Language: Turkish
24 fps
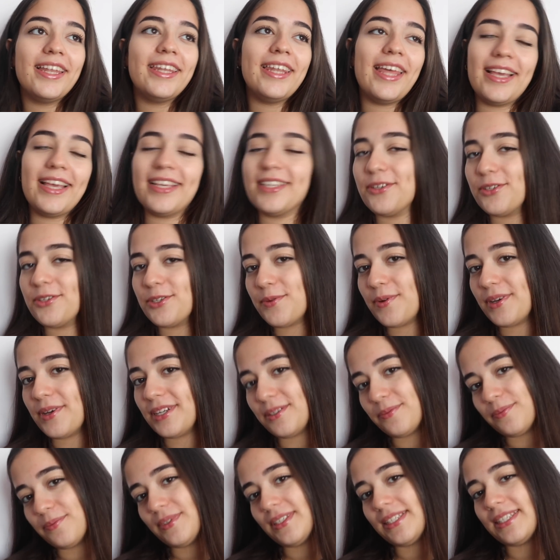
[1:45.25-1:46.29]
Neyse o zaman
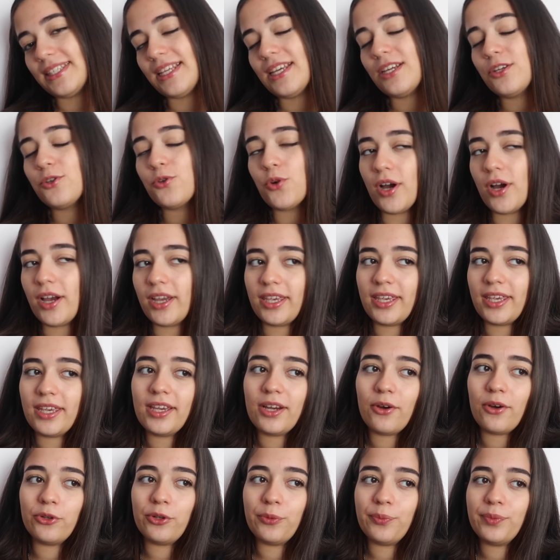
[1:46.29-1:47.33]
şimdi size şu
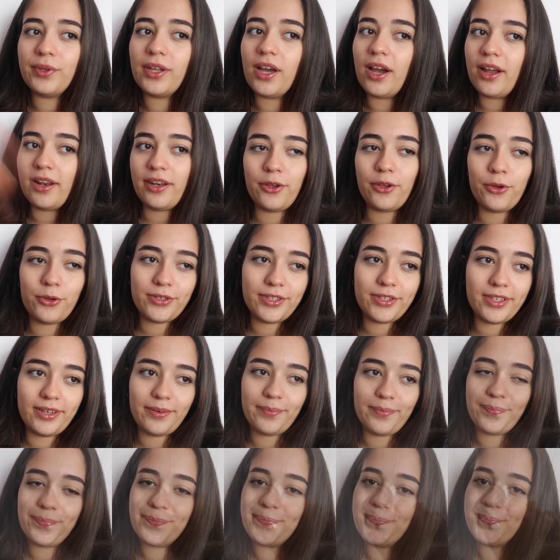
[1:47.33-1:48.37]
anki odamın halini göstereyim.